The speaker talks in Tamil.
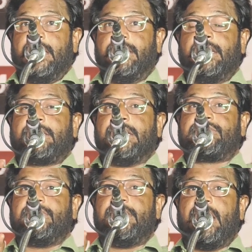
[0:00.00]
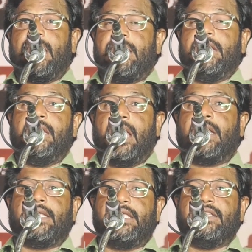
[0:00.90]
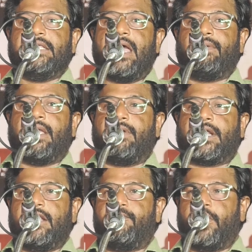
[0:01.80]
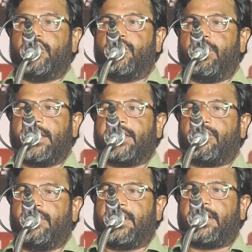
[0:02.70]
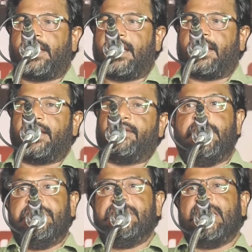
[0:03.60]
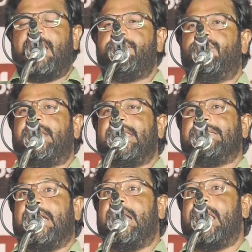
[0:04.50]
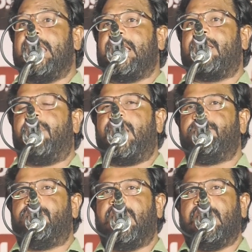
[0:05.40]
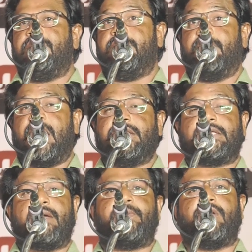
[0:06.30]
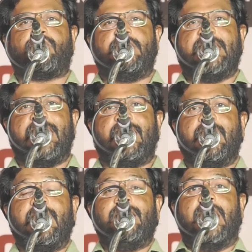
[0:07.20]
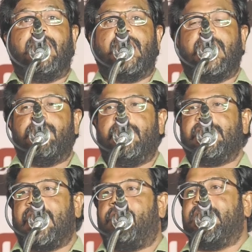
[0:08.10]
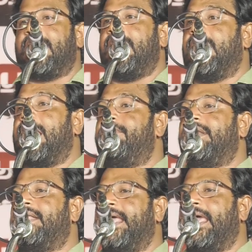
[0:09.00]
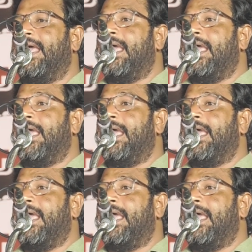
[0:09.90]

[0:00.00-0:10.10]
எதிர்கட்சியே இல்லாத இந்தியாவை அவர்கள் இப்பொழுது உருவாக்கி கொண்டிருக்கிறார்கள் இந்தியாவினுடைய ஜனநாயக மாண்புகள் விவாதிக்கப்படக்கூடிய நாடாளுமன்ற அவைகள் எல்லாம் இன்று